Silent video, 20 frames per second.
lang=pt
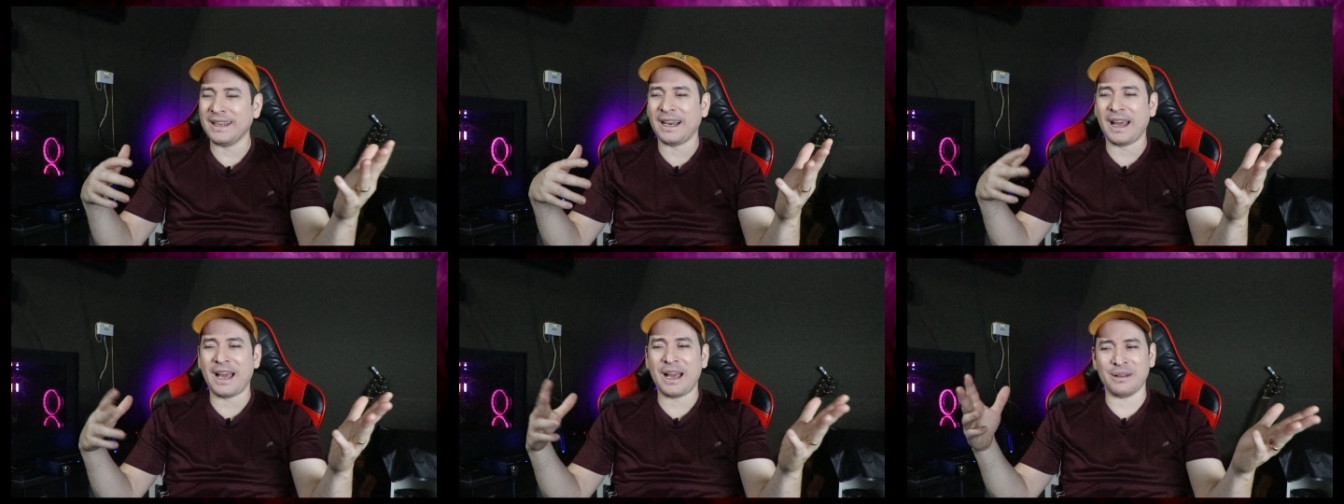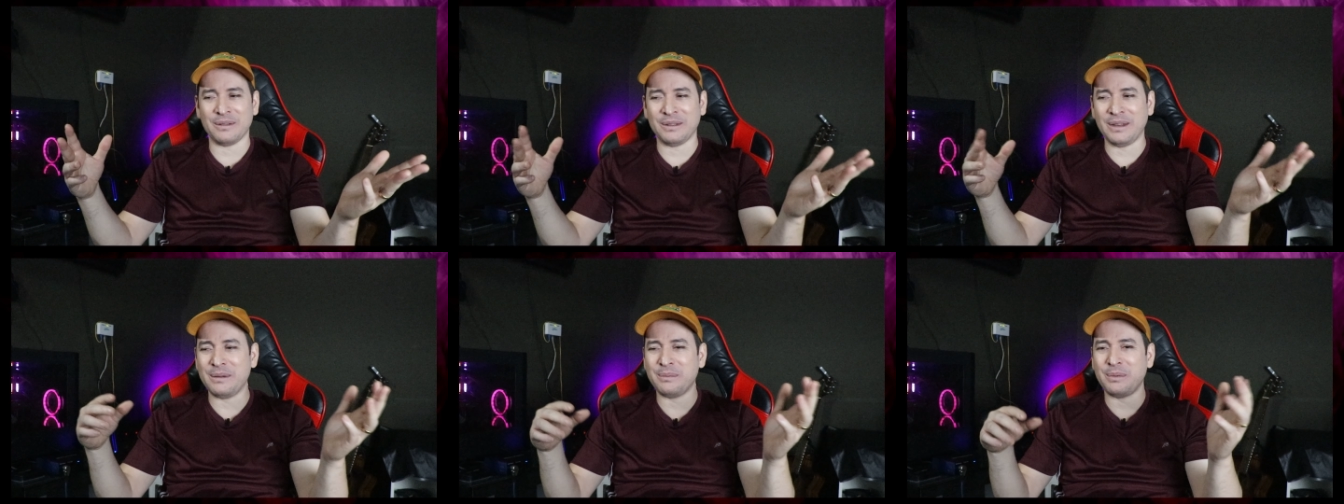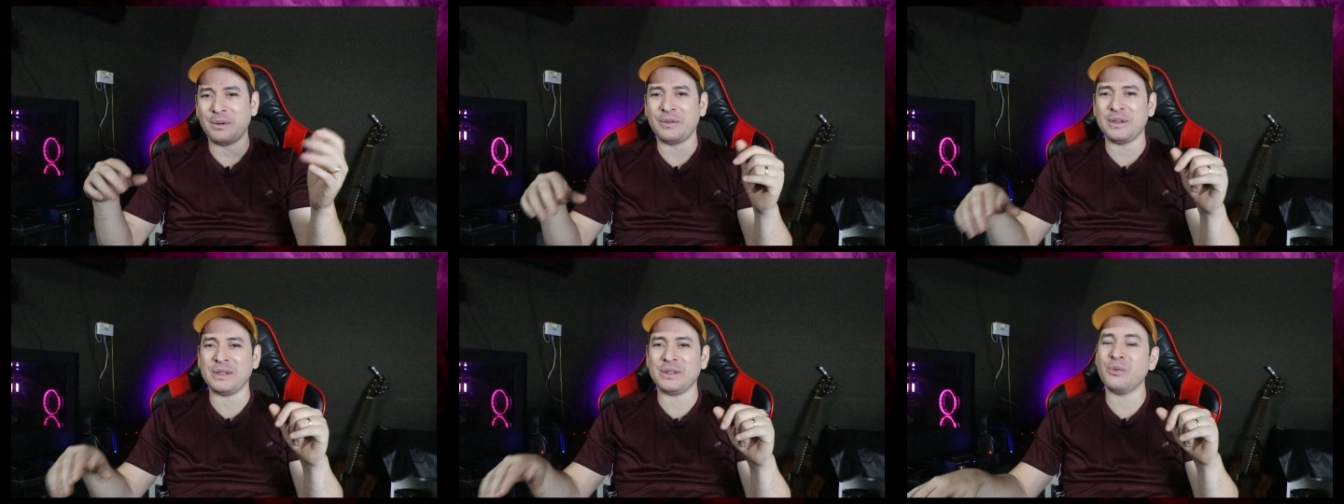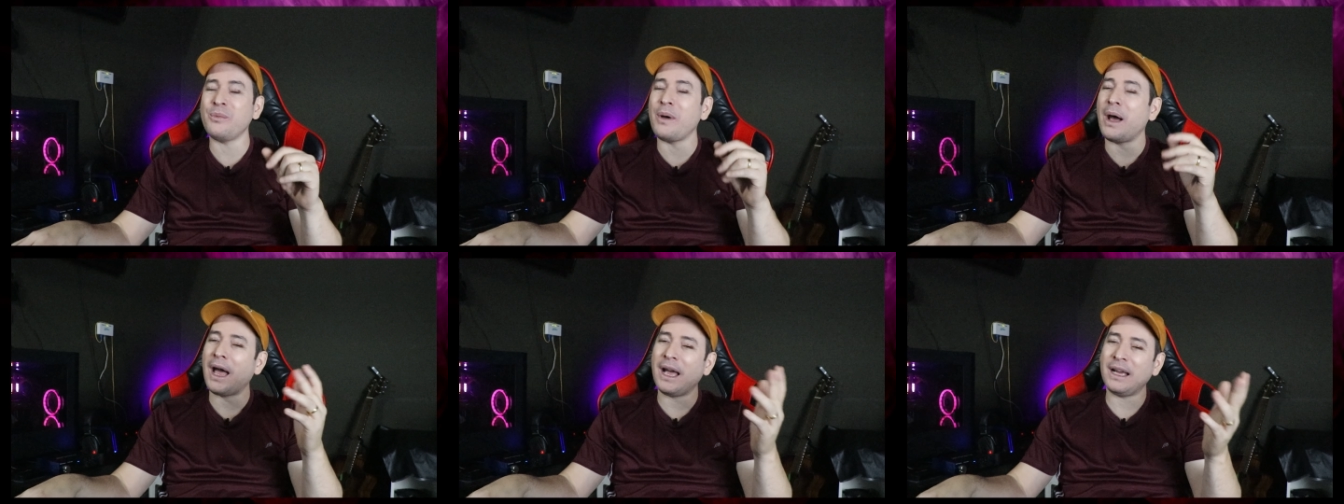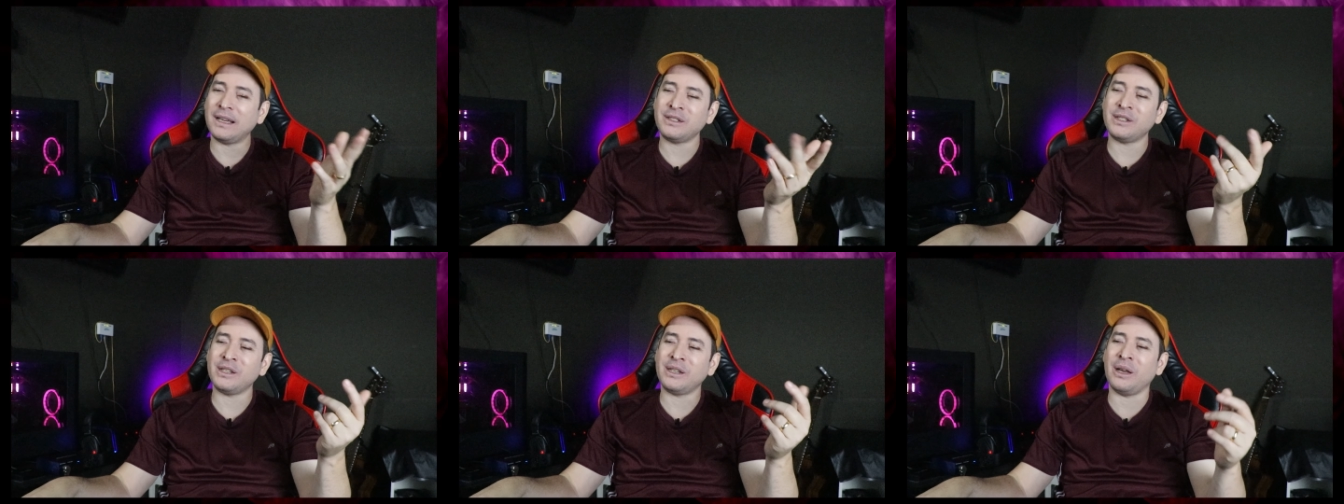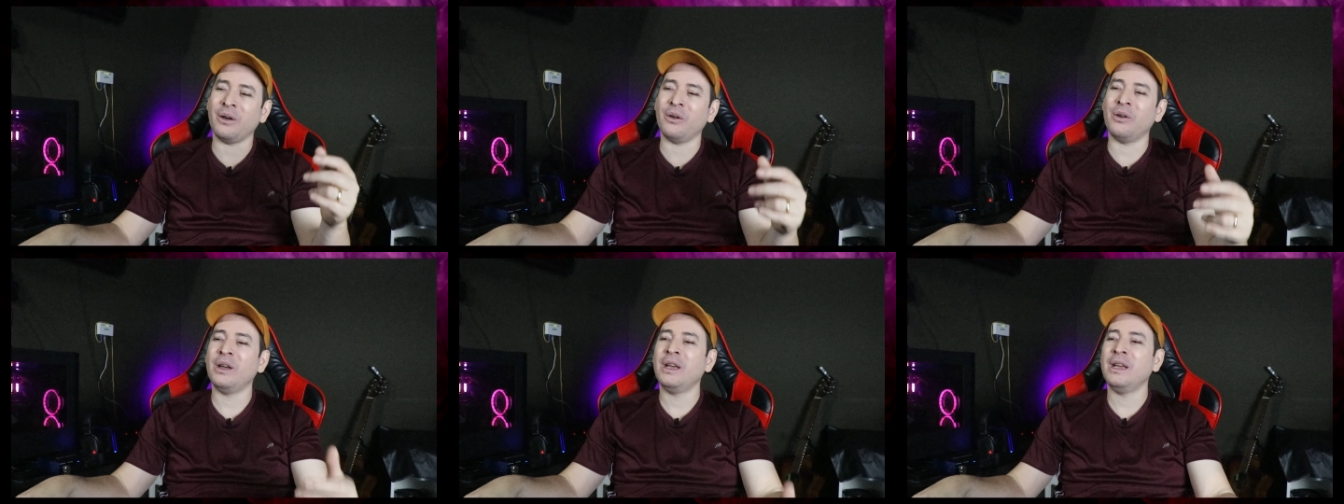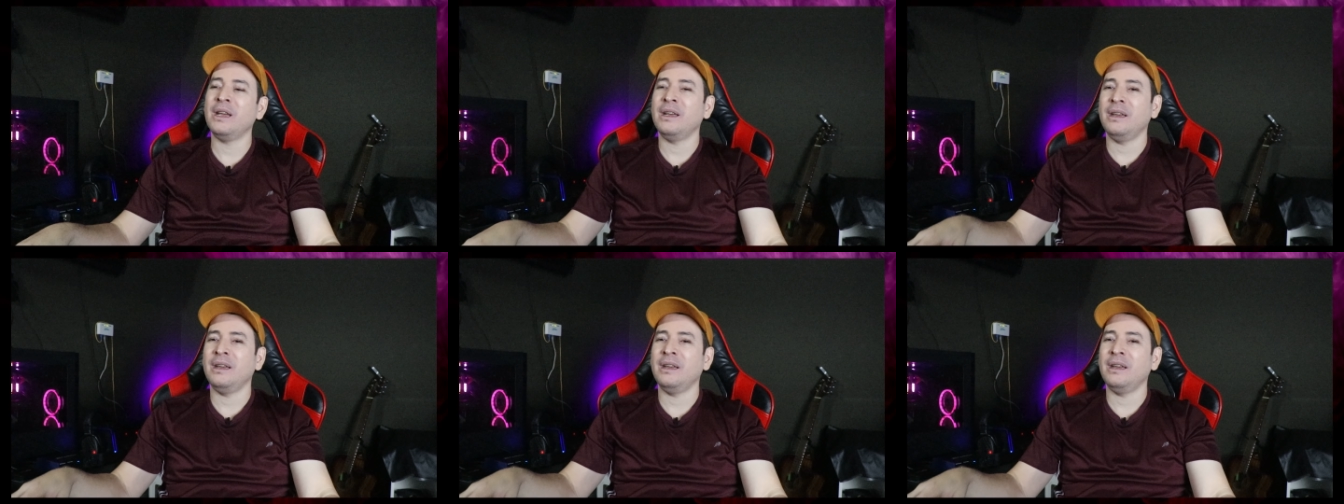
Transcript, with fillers: Claro, né? Para fazer o marketing e tal.